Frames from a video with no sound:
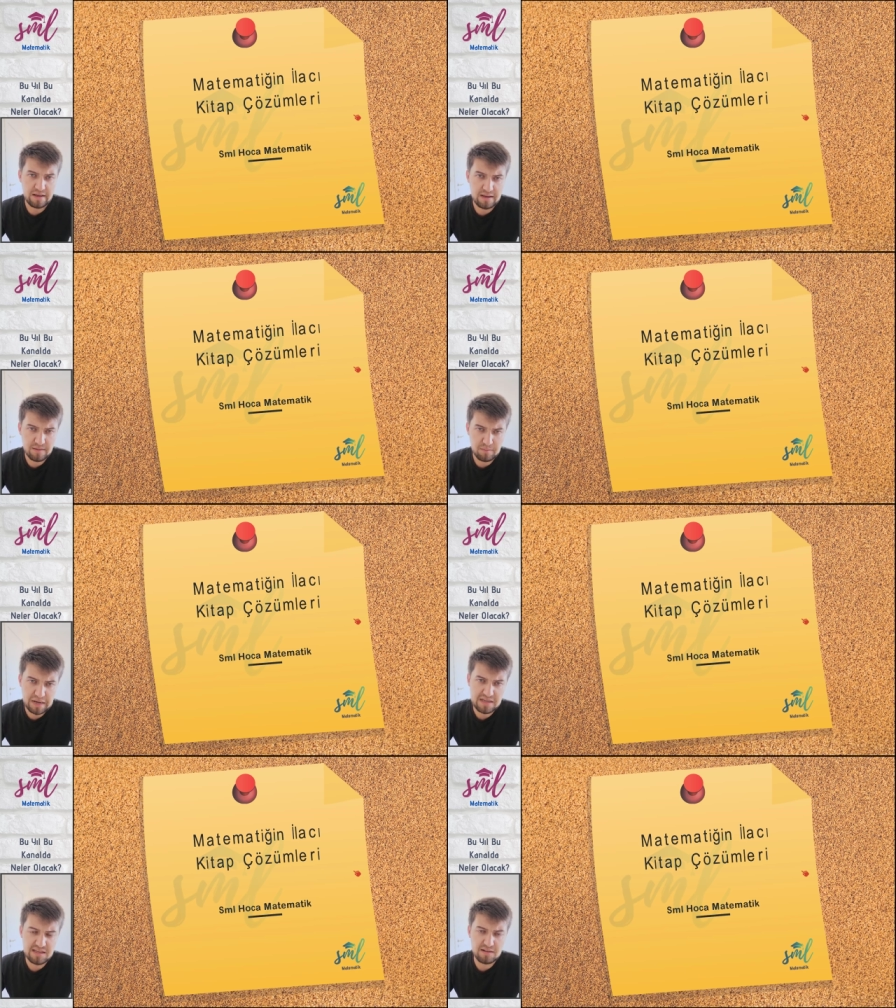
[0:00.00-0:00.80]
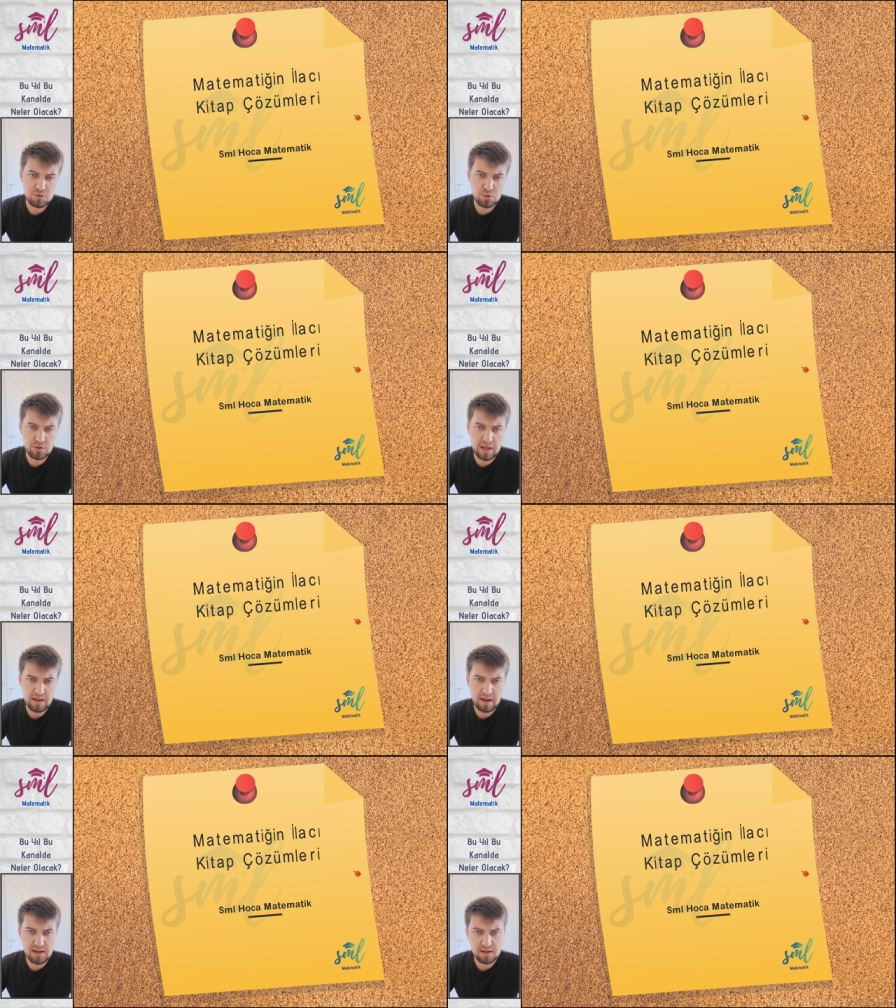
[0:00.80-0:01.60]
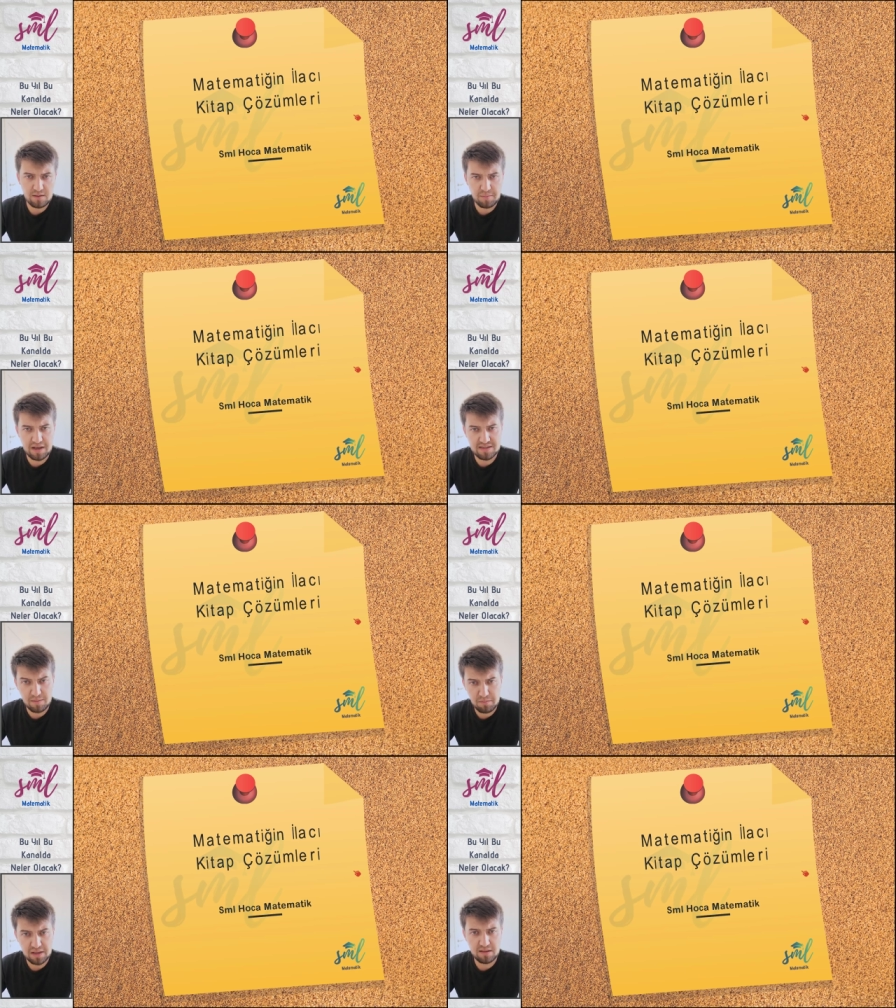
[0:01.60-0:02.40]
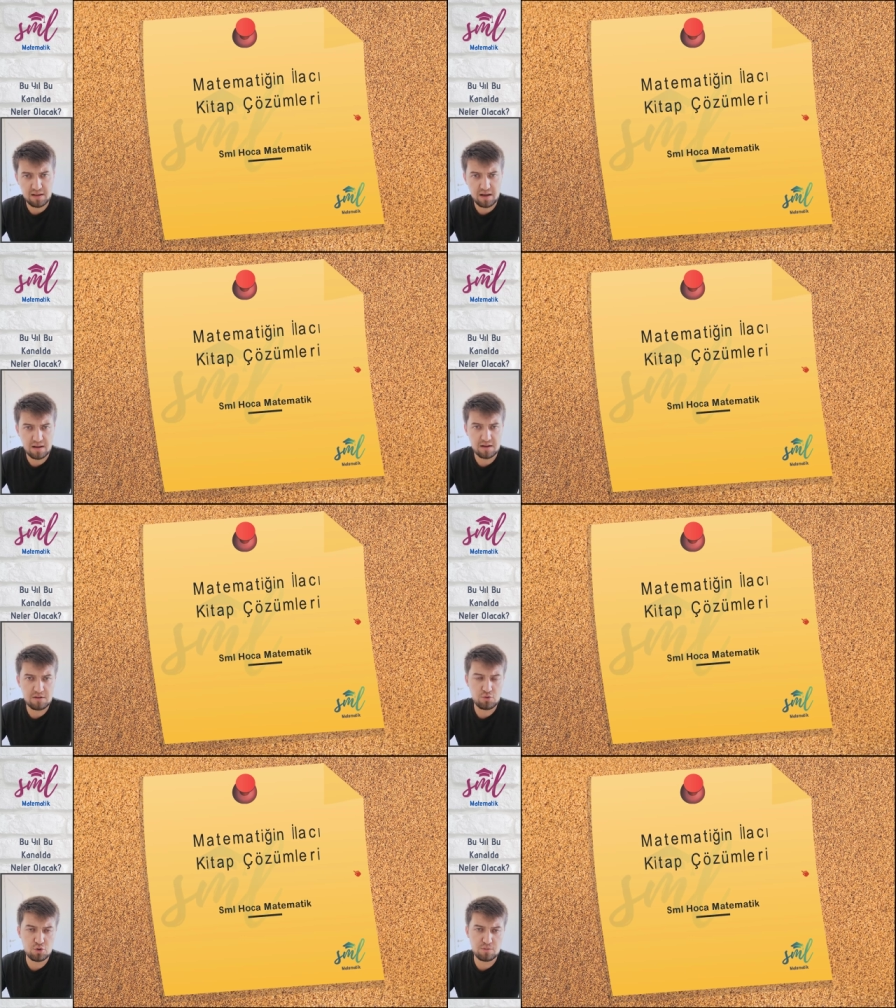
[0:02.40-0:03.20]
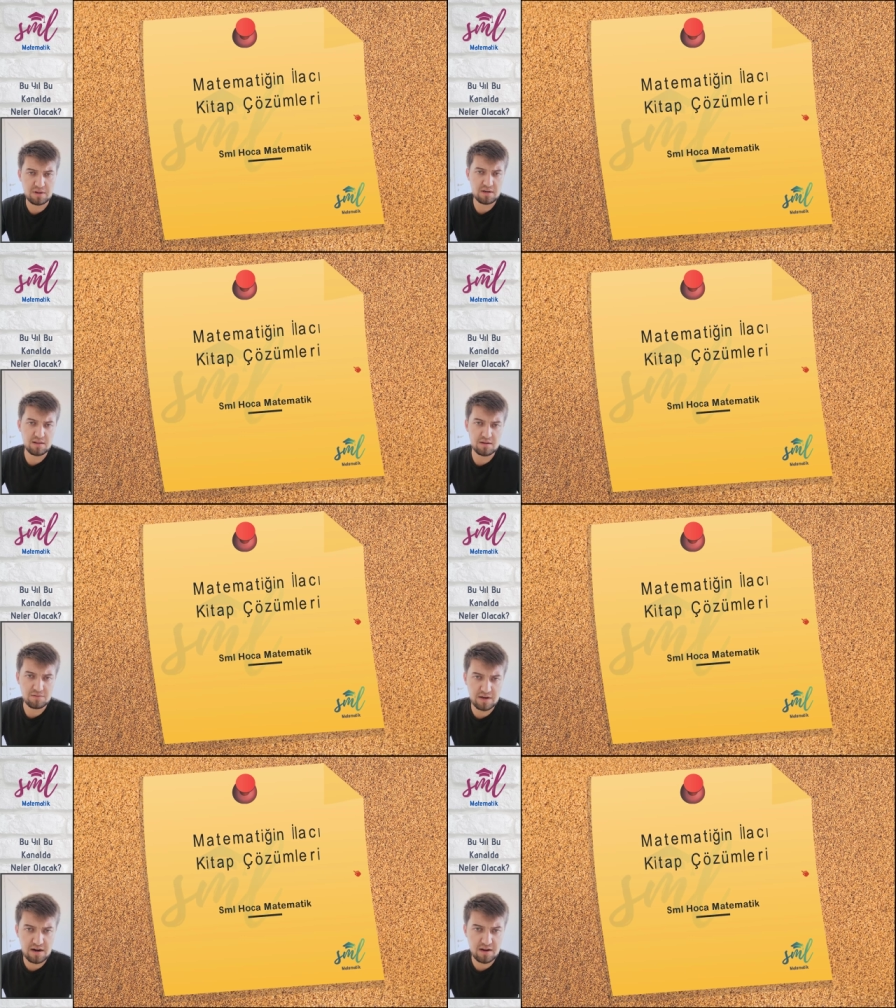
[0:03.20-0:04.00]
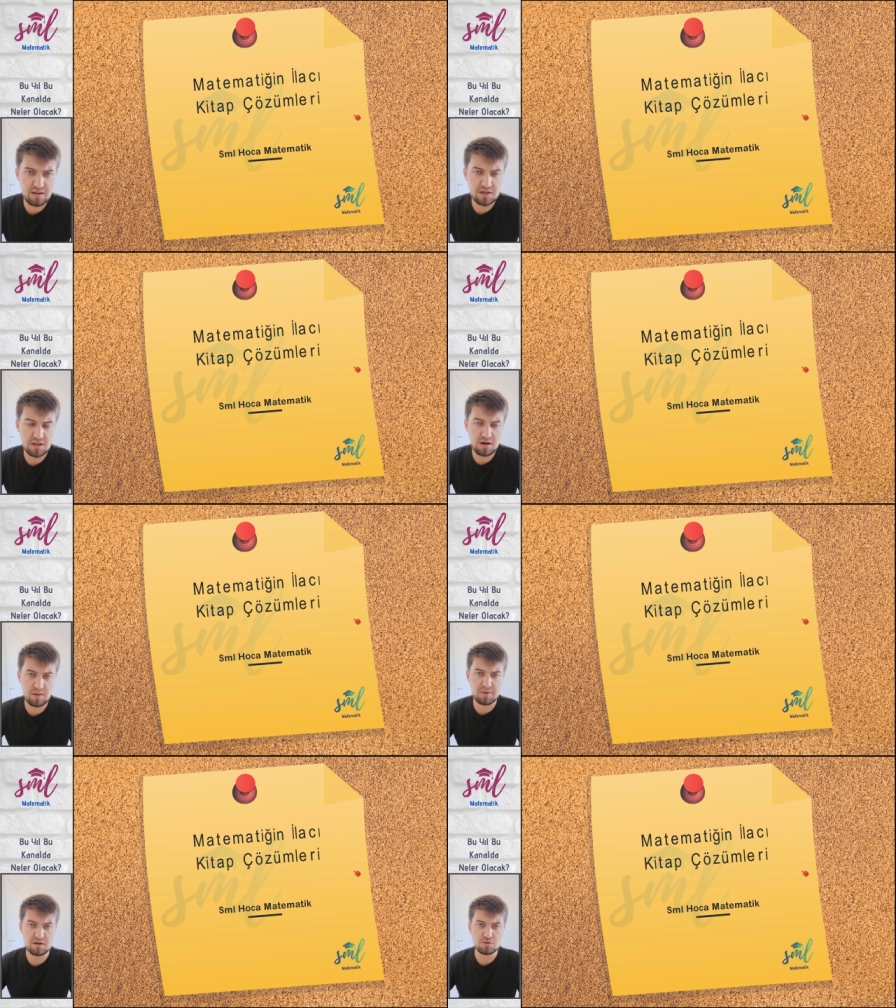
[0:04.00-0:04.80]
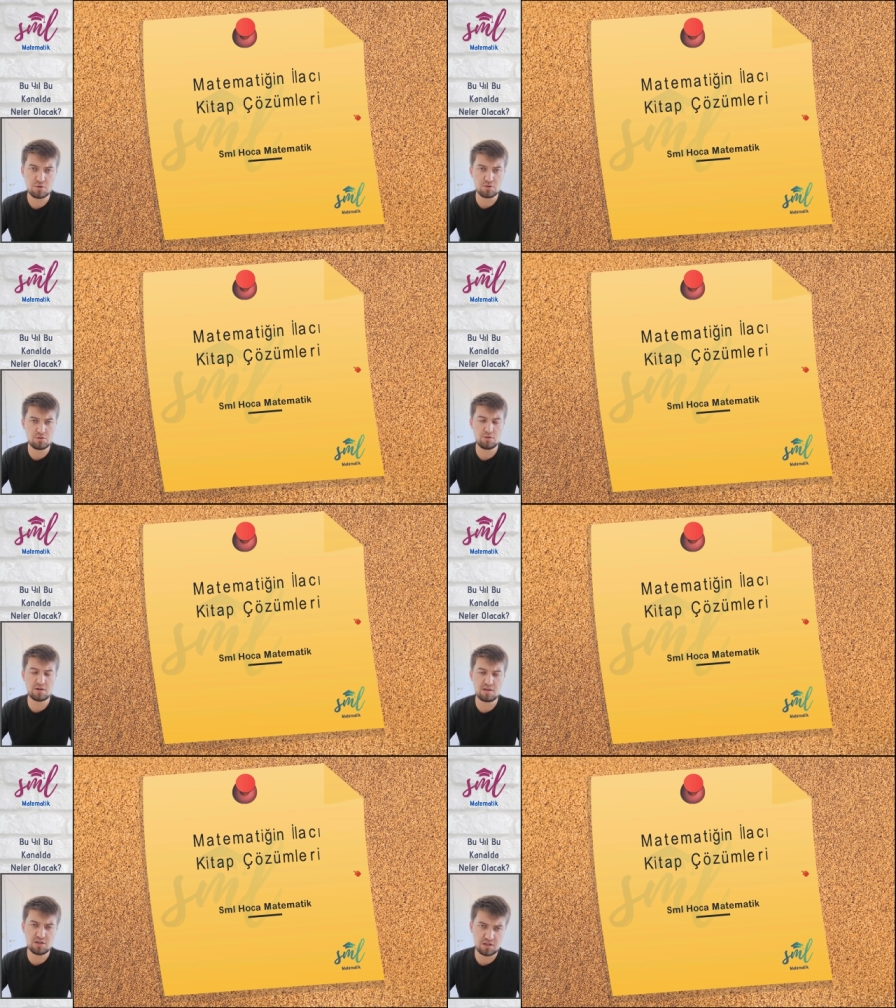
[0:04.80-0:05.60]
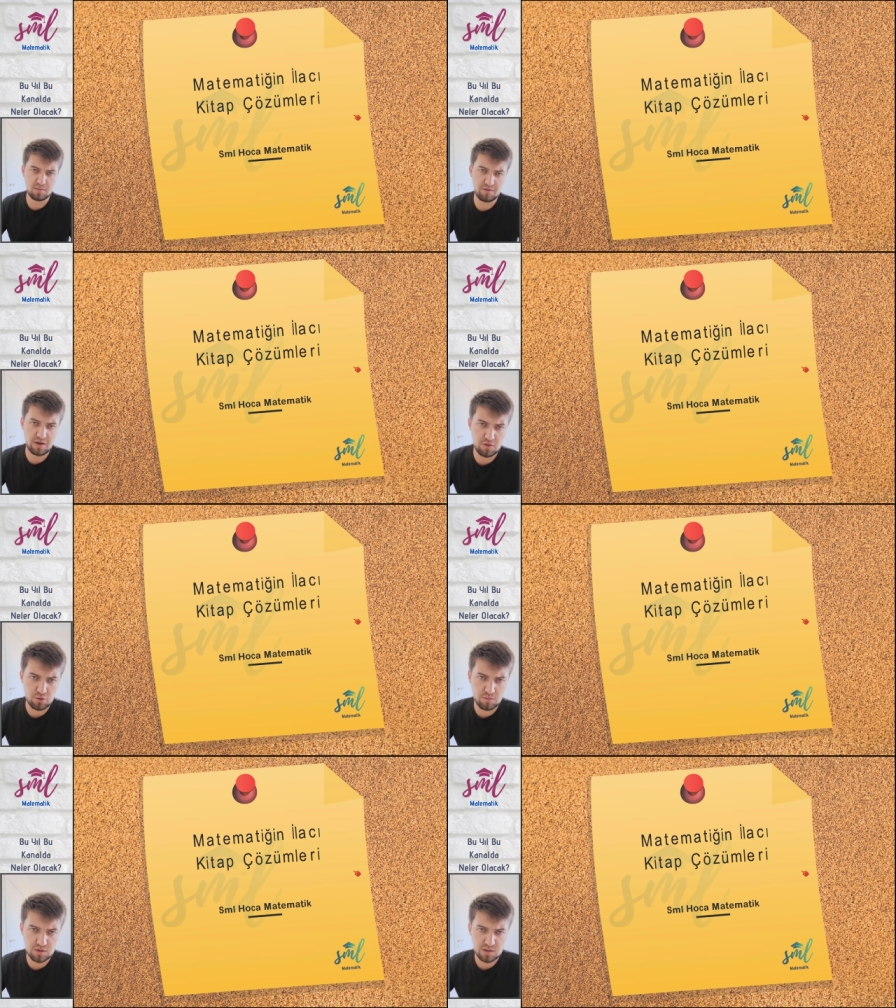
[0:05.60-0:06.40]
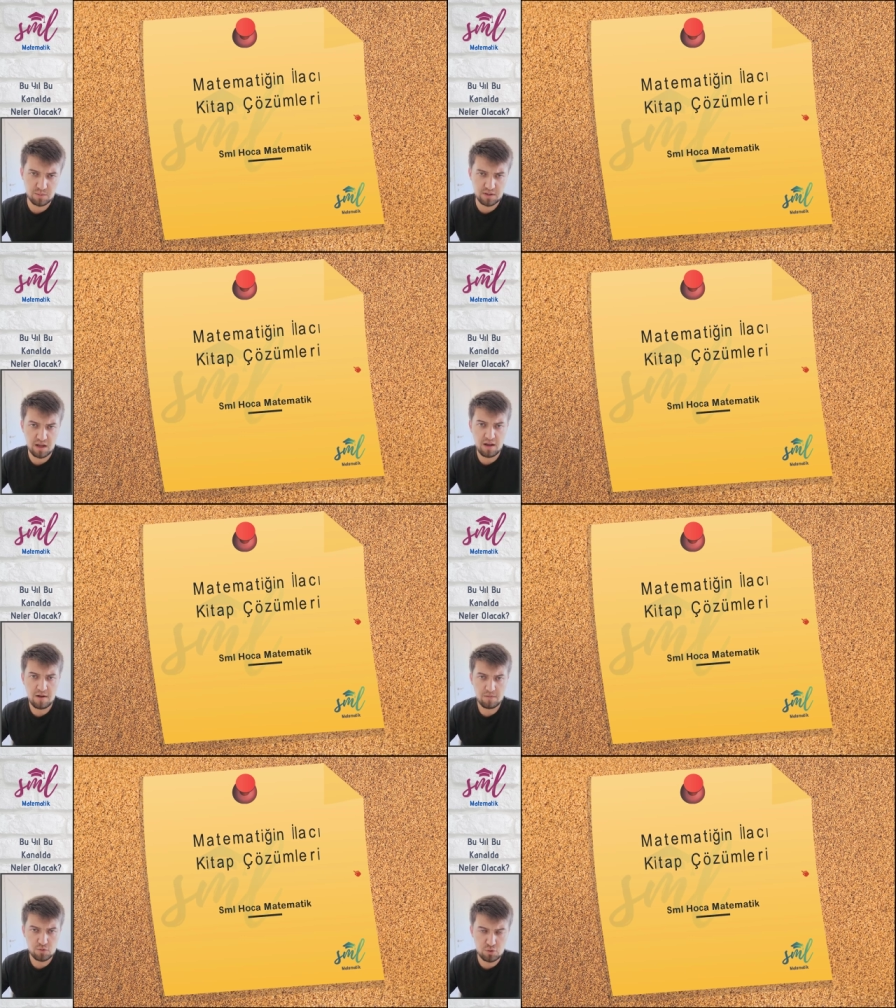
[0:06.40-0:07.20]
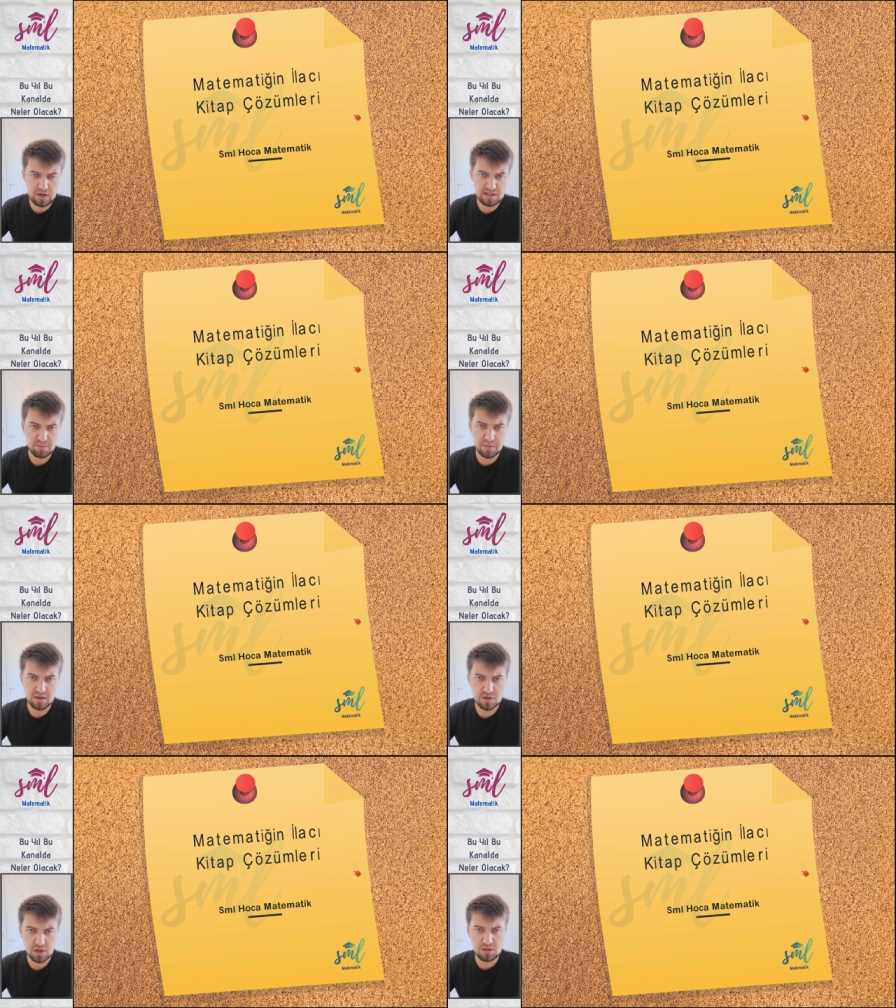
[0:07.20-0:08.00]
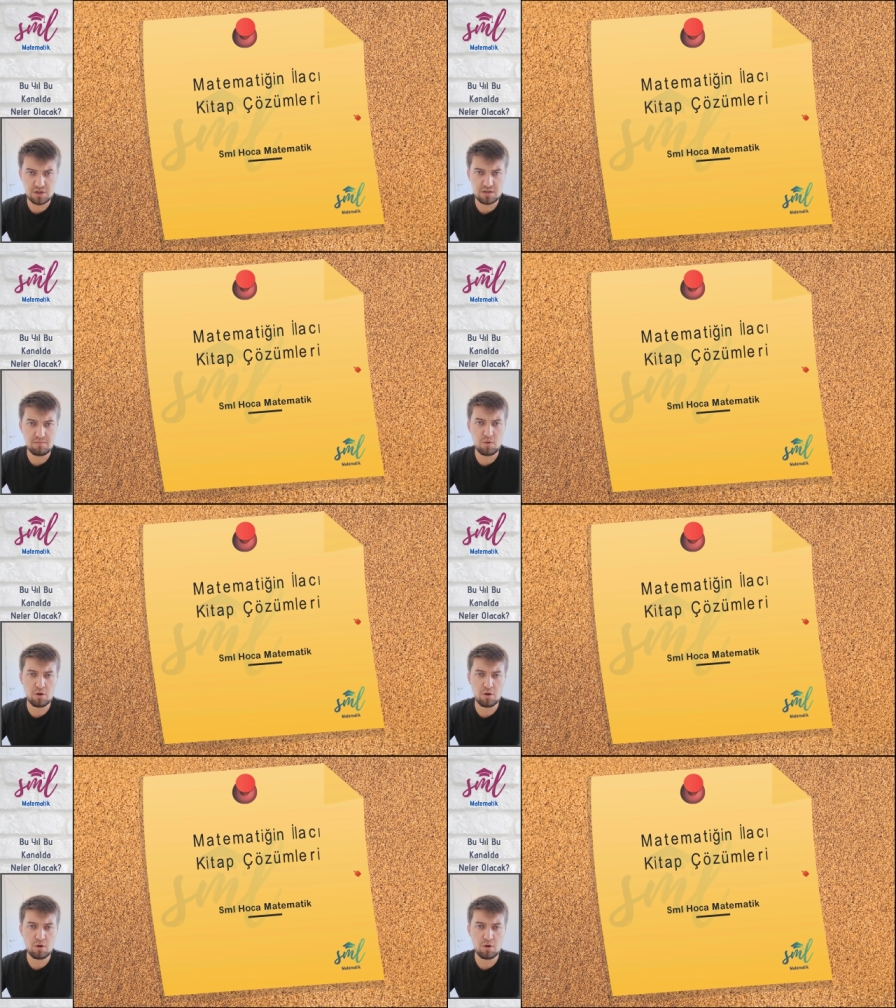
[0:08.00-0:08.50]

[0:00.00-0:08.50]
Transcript: e, bazen sorudan kaynaklı bazen benden kaynaklı çözüm hataları var arkadaşlar. Haberiniz olsun onları da açıklama veya yorum kısmında düzeltmeye çalıştım.